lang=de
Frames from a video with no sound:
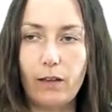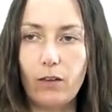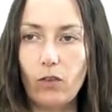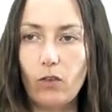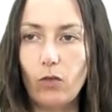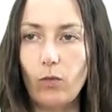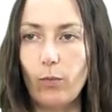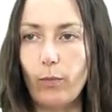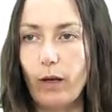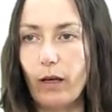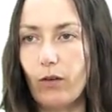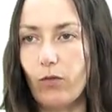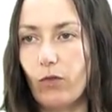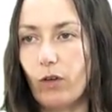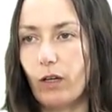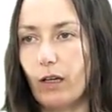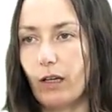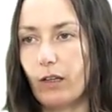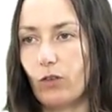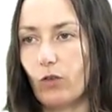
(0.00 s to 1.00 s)
Das
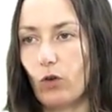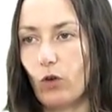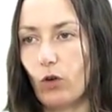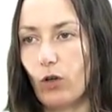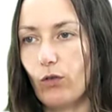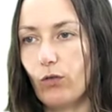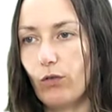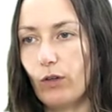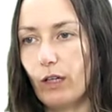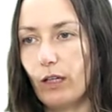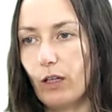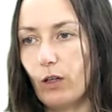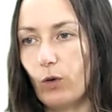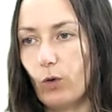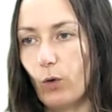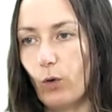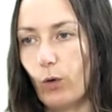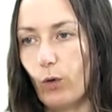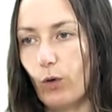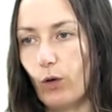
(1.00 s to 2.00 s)
machen wir ganz
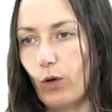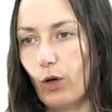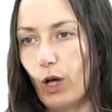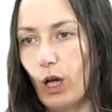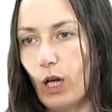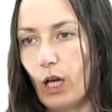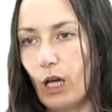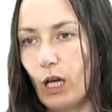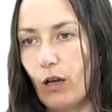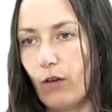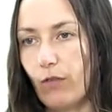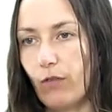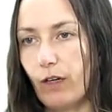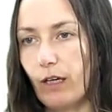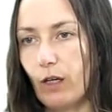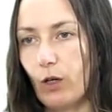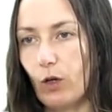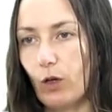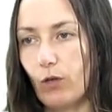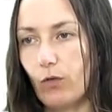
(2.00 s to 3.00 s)
häufig und
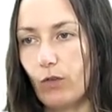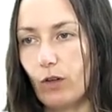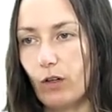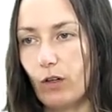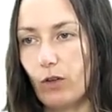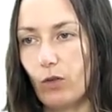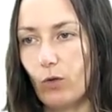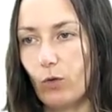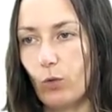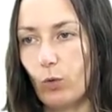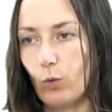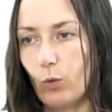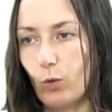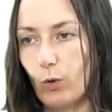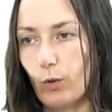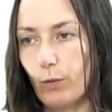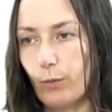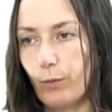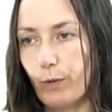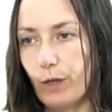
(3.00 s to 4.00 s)
wie können wir das
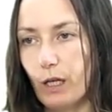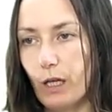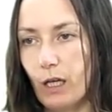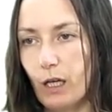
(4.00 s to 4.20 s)
tun?